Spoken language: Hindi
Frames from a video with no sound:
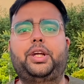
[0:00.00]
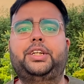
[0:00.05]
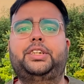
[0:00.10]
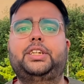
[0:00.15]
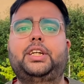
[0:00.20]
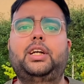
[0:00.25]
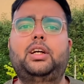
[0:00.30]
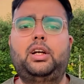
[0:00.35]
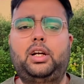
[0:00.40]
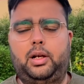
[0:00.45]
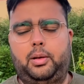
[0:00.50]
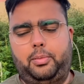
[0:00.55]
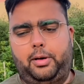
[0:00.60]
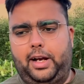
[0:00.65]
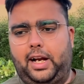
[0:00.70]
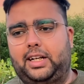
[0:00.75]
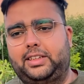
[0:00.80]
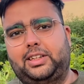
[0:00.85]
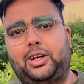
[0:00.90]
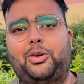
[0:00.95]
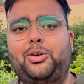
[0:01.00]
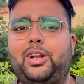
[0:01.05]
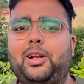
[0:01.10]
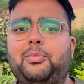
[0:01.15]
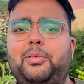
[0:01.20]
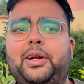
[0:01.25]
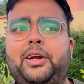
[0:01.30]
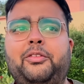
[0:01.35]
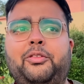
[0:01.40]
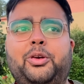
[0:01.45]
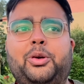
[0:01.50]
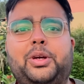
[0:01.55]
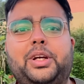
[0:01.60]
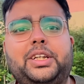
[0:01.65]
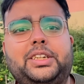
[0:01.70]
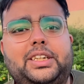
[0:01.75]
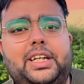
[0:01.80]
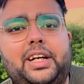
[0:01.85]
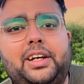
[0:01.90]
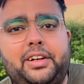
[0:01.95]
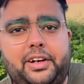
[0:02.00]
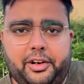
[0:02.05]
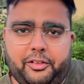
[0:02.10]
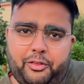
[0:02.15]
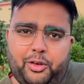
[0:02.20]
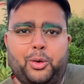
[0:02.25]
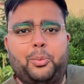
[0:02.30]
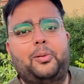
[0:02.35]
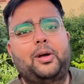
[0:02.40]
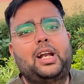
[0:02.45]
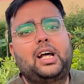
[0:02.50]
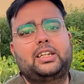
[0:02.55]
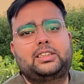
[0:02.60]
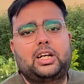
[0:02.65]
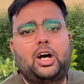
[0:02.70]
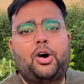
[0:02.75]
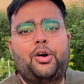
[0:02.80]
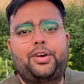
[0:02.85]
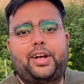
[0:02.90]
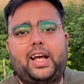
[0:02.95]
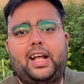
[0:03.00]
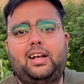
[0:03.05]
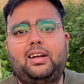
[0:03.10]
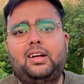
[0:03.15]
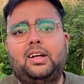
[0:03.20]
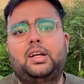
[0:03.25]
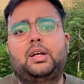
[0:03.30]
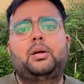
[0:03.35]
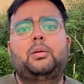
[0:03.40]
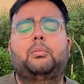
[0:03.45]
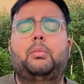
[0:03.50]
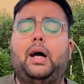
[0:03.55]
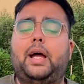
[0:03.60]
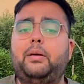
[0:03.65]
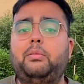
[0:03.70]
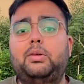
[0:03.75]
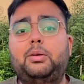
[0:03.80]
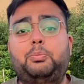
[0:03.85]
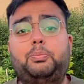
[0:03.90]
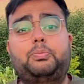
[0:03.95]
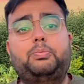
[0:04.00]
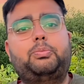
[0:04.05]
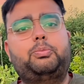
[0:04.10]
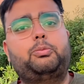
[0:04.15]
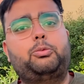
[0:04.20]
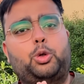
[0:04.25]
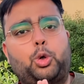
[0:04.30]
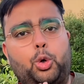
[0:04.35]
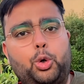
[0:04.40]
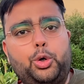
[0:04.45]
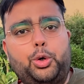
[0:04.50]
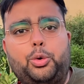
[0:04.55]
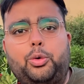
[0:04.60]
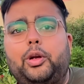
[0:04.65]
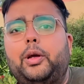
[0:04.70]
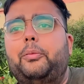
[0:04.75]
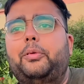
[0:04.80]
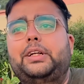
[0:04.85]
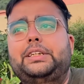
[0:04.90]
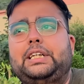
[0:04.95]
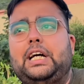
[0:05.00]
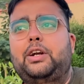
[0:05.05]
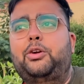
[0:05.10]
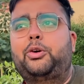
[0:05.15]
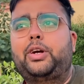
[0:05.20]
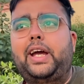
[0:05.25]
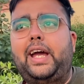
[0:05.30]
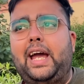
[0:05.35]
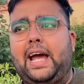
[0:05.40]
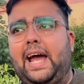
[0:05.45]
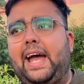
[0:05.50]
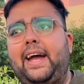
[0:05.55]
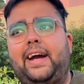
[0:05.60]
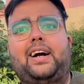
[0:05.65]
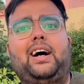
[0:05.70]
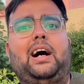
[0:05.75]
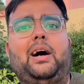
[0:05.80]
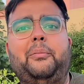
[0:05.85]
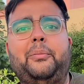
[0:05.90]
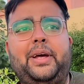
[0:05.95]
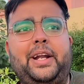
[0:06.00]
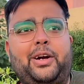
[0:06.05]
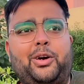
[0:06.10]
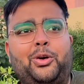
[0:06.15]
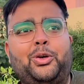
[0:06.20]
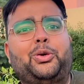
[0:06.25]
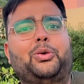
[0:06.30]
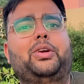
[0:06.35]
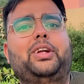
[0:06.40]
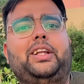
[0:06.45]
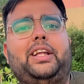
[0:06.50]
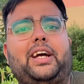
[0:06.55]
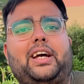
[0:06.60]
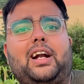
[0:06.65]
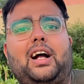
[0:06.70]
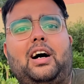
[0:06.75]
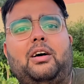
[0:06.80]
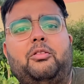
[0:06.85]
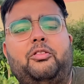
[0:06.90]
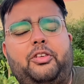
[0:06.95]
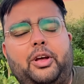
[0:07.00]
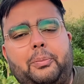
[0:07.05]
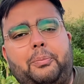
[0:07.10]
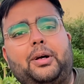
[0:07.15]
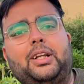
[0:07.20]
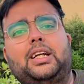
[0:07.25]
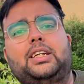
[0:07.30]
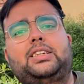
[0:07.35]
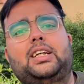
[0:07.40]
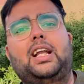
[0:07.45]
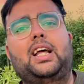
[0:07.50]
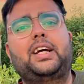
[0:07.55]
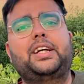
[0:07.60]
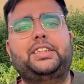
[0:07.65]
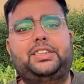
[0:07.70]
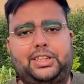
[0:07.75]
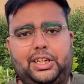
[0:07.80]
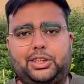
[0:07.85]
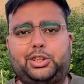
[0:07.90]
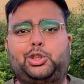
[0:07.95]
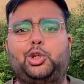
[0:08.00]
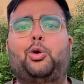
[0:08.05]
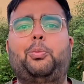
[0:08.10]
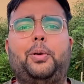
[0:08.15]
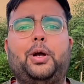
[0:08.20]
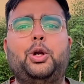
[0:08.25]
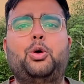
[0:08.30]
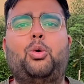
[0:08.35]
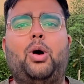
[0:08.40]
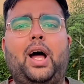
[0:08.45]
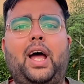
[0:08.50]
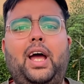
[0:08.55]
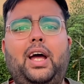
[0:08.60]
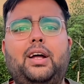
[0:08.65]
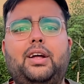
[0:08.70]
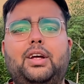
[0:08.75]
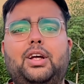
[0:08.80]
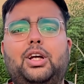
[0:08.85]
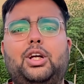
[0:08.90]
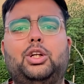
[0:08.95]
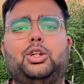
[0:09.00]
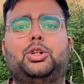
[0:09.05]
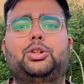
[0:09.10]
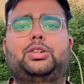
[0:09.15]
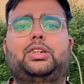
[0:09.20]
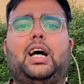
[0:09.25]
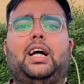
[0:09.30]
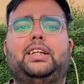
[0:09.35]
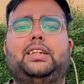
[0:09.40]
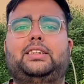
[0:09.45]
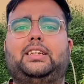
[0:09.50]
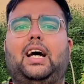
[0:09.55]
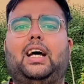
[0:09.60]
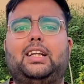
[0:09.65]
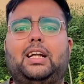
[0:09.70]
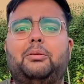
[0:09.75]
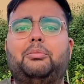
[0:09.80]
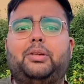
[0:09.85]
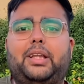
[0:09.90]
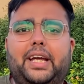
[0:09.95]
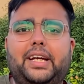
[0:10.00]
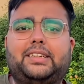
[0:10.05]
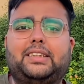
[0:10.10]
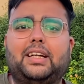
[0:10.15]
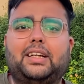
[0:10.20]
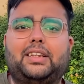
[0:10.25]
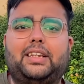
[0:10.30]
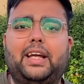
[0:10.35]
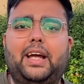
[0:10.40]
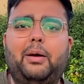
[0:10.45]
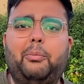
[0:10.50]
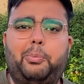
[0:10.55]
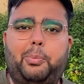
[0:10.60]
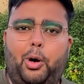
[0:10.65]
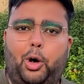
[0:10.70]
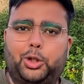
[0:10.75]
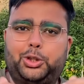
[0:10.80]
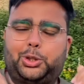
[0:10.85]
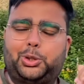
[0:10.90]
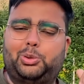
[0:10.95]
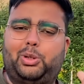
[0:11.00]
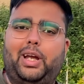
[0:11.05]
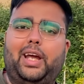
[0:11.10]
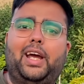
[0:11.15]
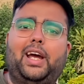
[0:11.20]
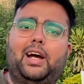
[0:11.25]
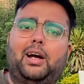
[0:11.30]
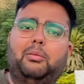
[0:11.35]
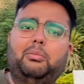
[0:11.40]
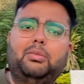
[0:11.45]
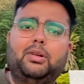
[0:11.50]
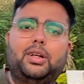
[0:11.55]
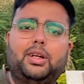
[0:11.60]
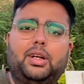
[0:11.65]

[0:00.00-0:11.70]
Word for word: कीजिए पलासा होटल पे रिव्यू कीजिए रिव्यू पलासा होटल भाई मैं ढूंढ ढूंढ के परेशान हो गए है कहा मेरे को क्यों नहीं दिख रहा फिर पता चला कि जस्ट ओपन हुआ है तो साथ ही साथ आप देख सकते हैं पहुँच चुके हैं हम